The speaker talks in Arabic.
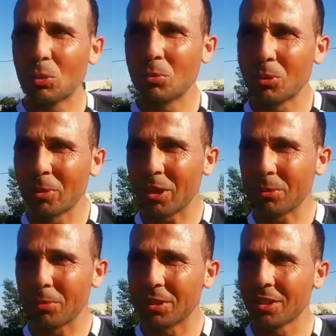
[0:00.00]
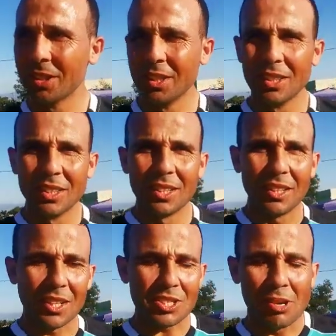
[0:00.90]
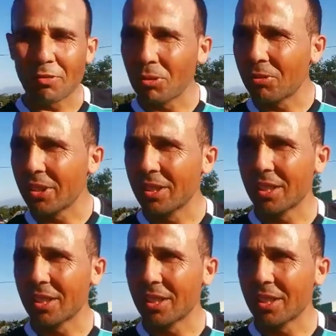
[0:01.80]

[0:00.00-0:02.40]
بكم ومرحبا بدارة انفو في هذه